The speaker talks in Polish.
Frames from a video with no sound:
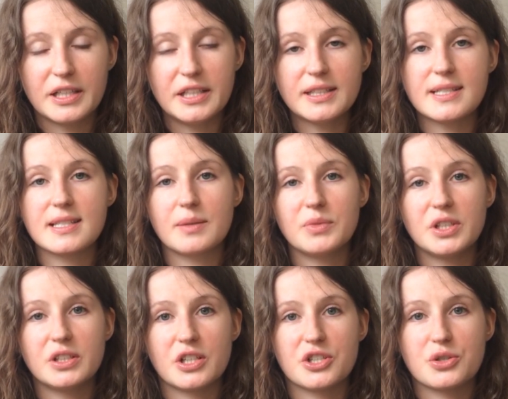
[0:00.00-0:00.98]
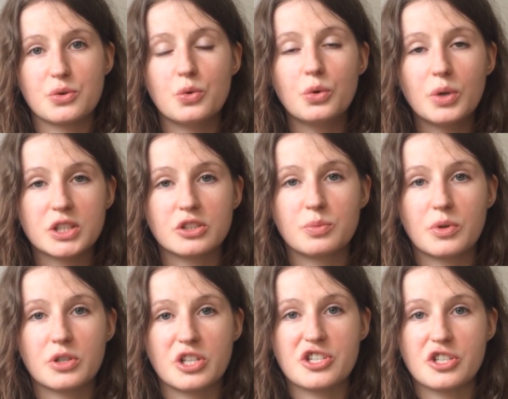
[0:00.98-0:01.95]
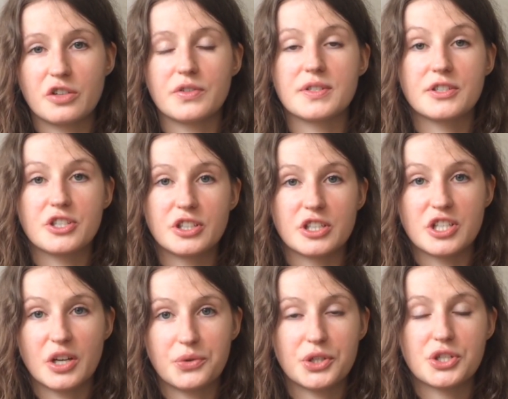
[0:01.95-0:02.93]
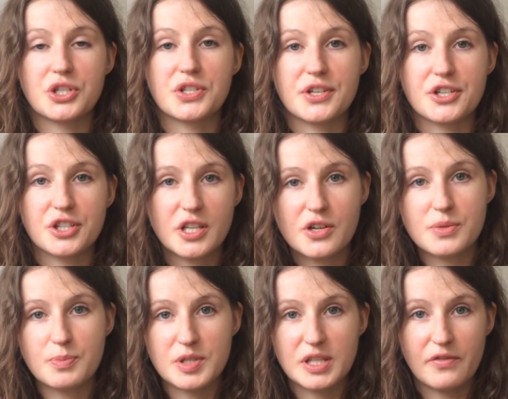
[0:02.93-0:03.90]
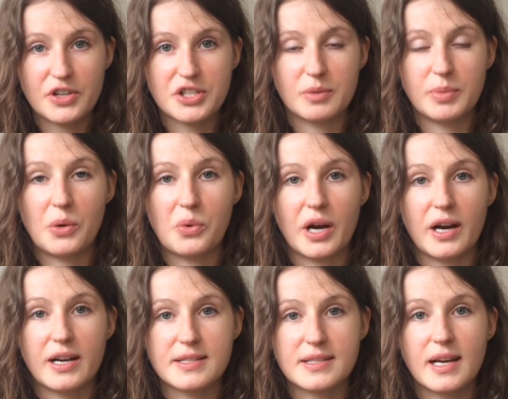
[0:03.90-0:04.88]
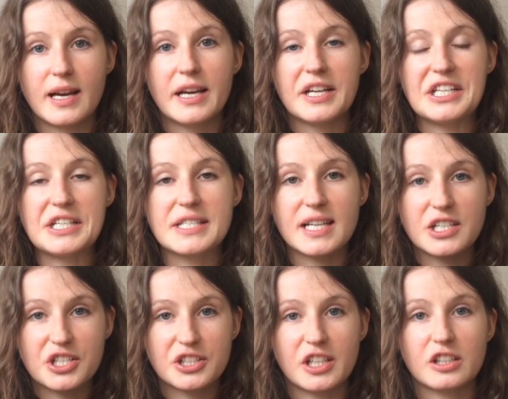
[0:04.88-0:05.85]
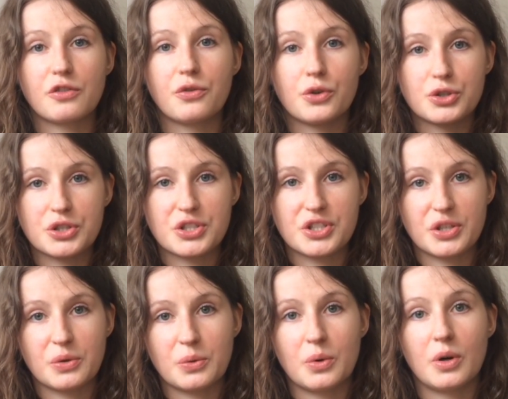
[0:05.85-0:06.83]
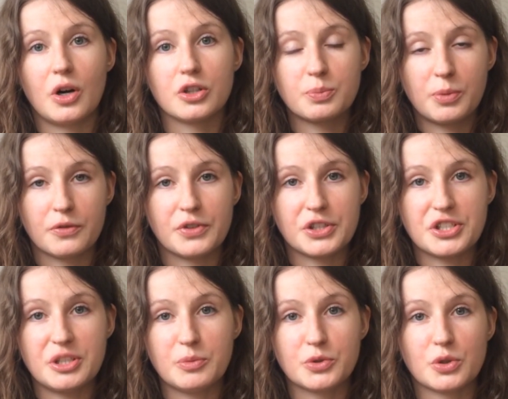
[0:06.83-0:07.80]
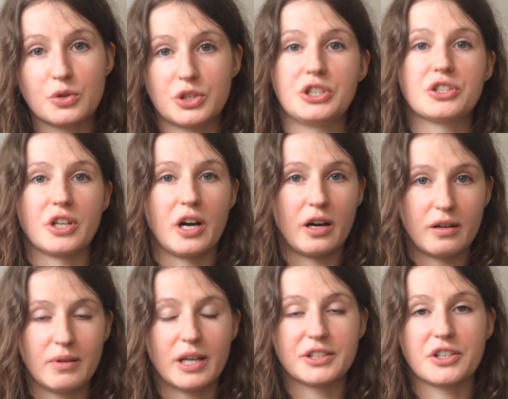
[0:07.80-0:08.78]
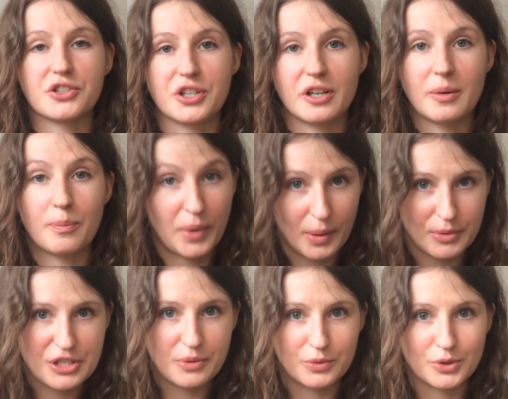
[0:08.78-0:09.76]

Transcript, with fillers: i następnie nasz układ odpornościowy zaczyna działać, czyli zaczyna rozpoznawać te białka S i zaczyna tworzyć się odpowiedź immunologiczna, a także pamięć